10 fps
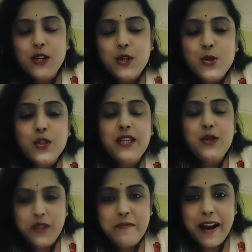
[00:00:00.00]
সতী
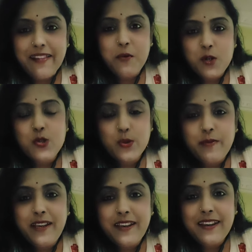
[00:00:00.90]
চুরি মারাতে বসেছ
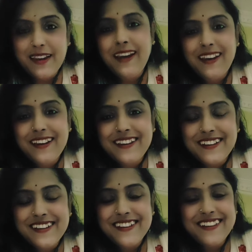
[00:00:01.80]
তুমি হ্যাঁ, হ্যাঁ
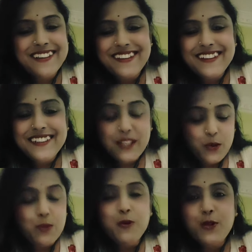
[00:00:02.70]

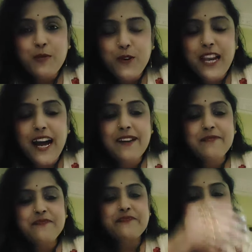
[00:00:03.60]
তোর মতন মহিলার
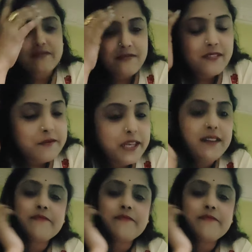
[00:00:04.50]
মানে